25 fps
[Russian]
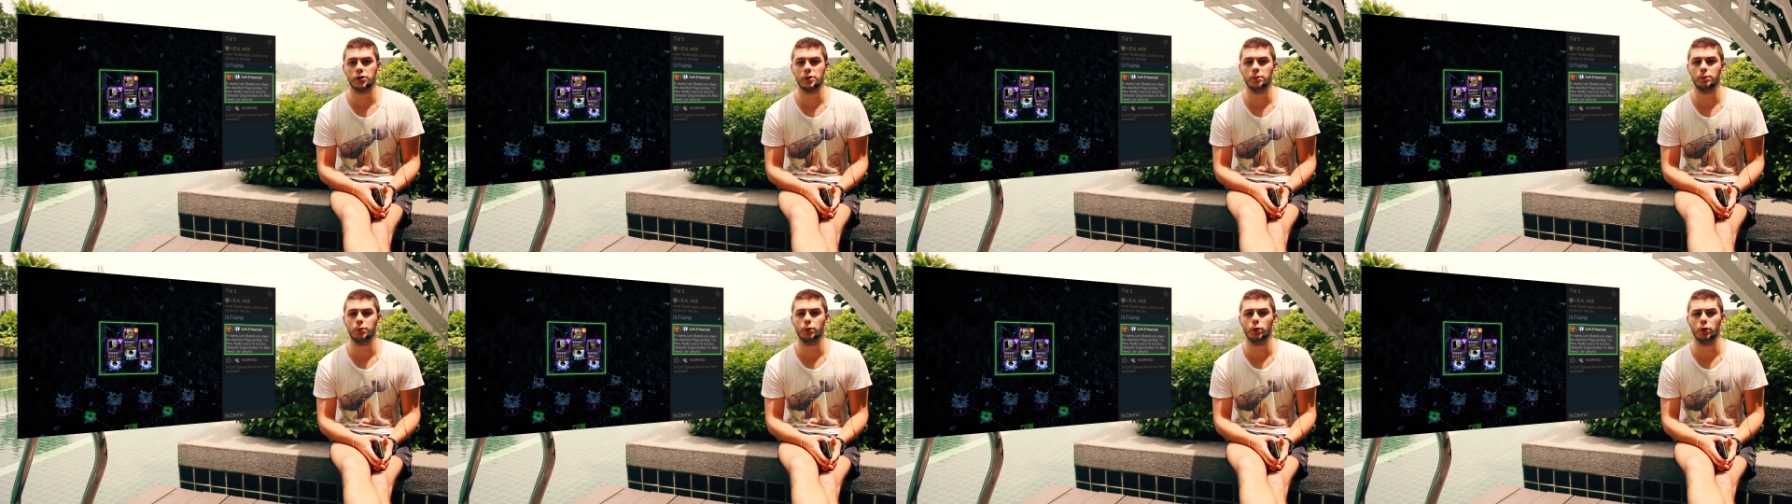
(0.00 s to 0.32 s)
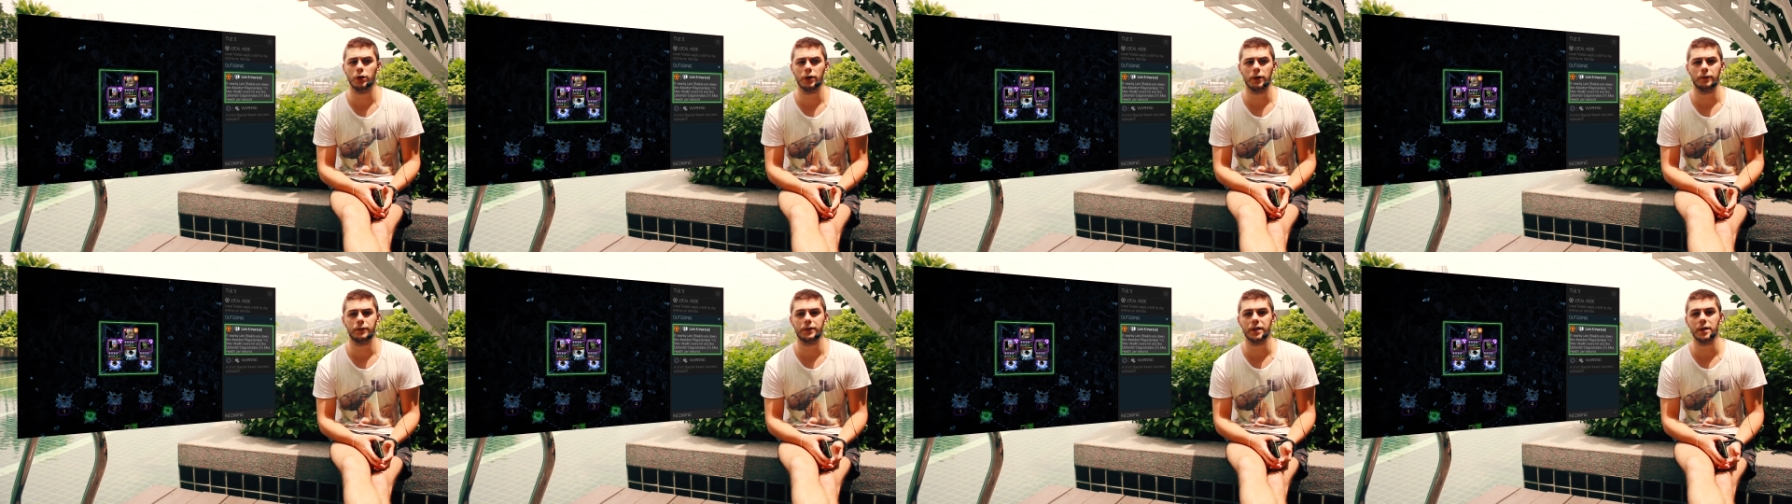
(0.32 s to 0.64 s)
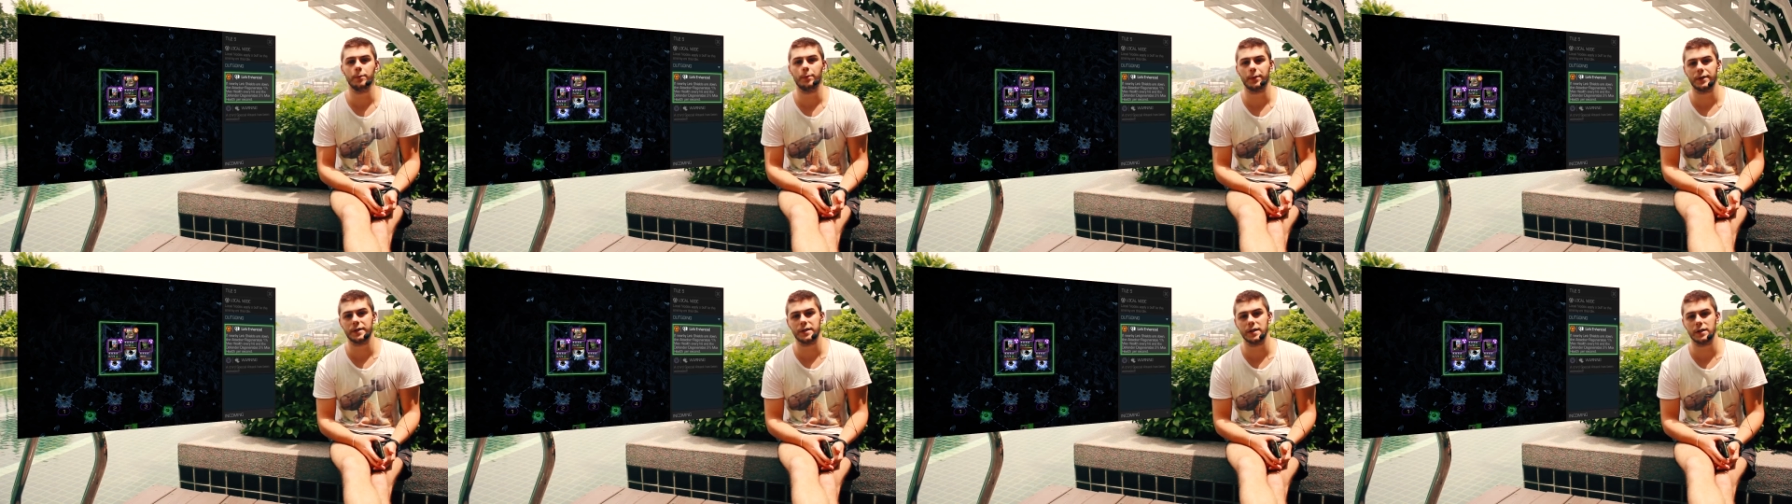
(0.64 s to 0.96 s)
чемпионов
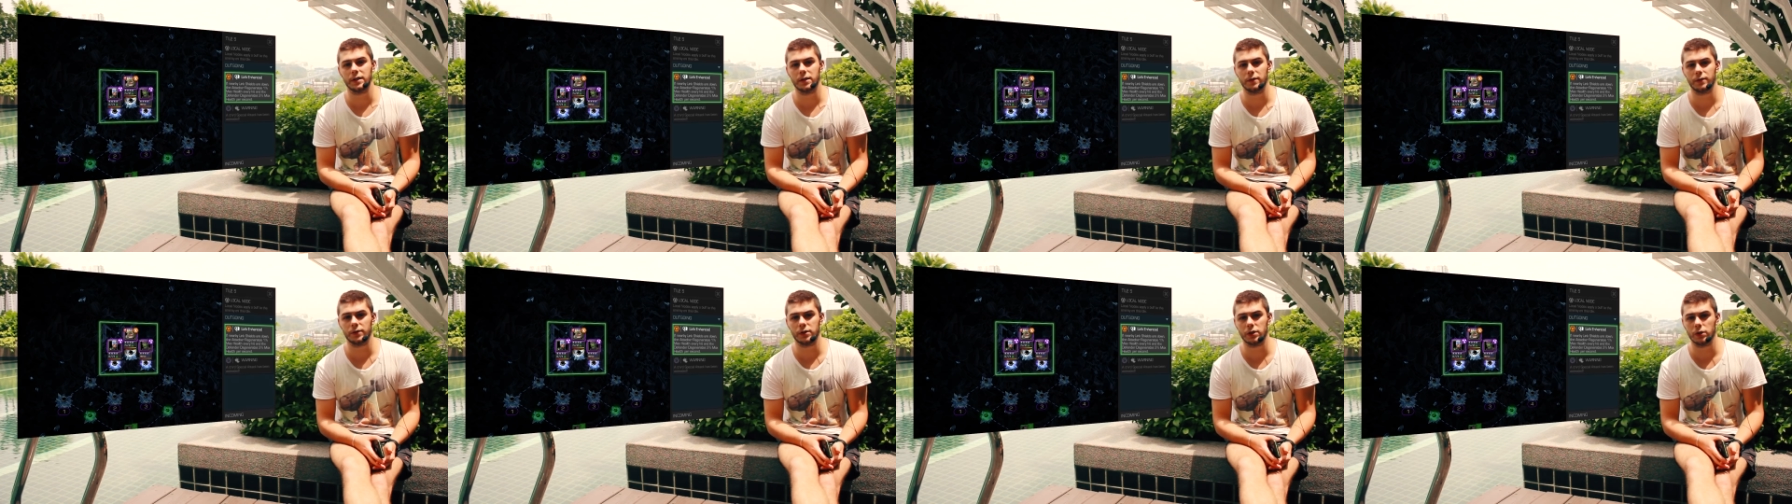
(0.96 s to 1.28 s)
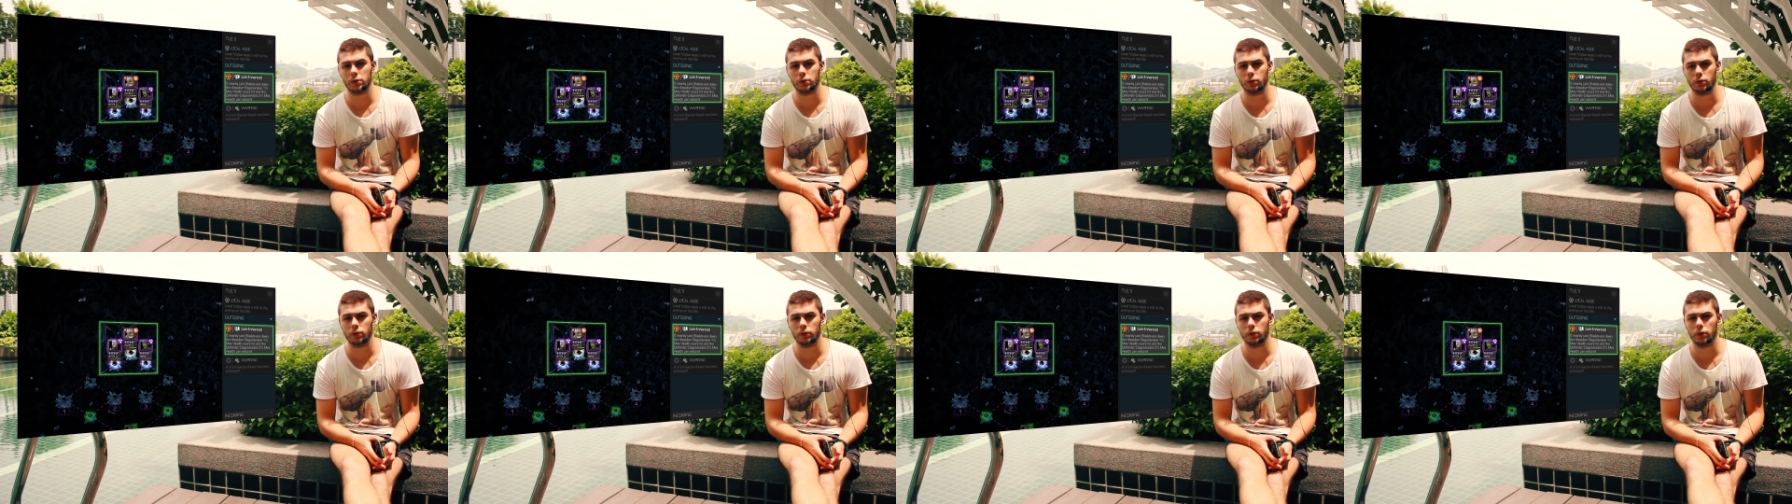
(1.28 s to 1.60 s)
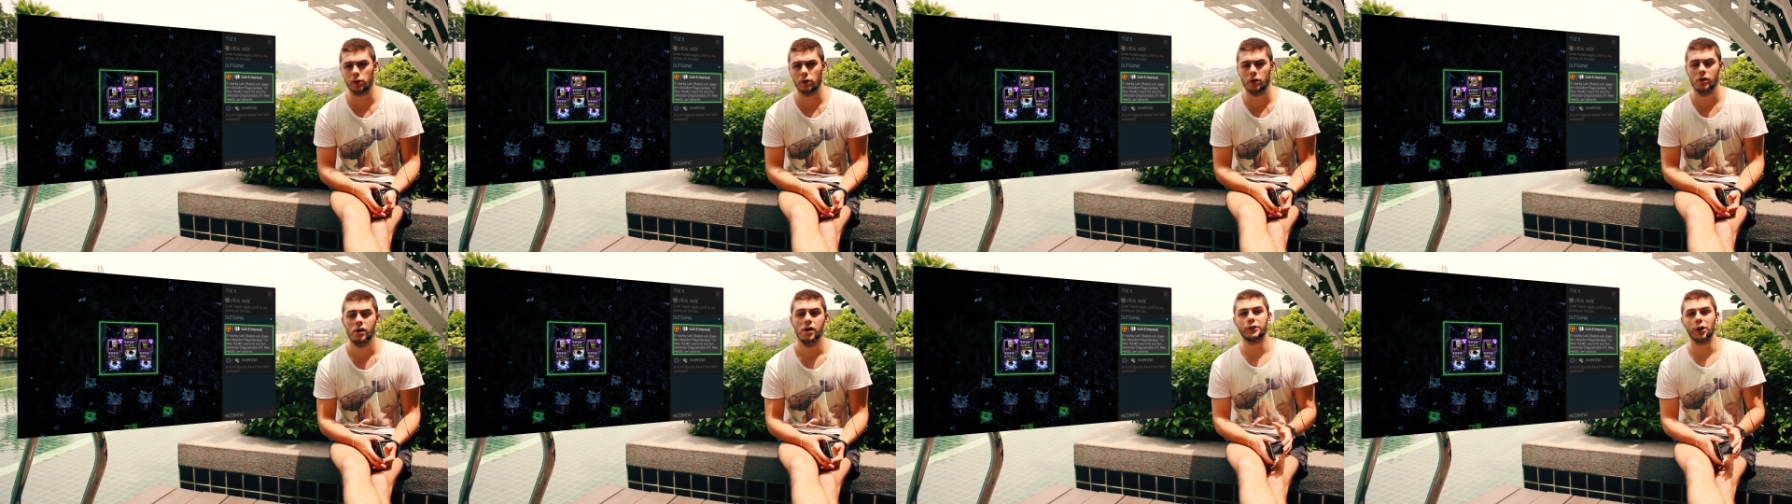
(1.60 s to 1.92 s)
3% в секунду.